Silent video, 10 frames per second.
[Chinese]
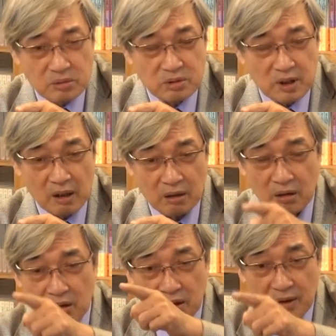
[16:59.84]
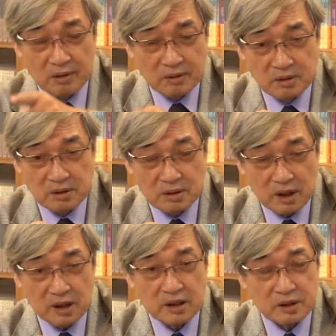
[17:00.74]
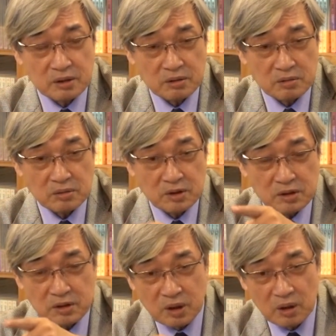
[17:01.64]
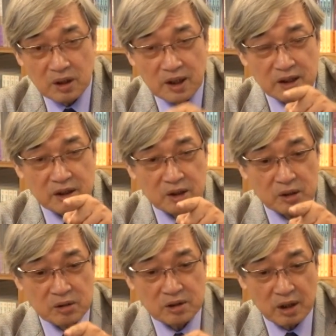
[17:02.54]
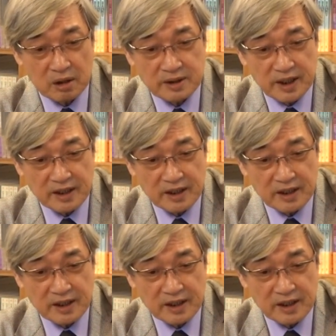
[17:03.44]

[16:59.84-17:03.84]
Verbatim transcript: 到鄂州，从鄂州到江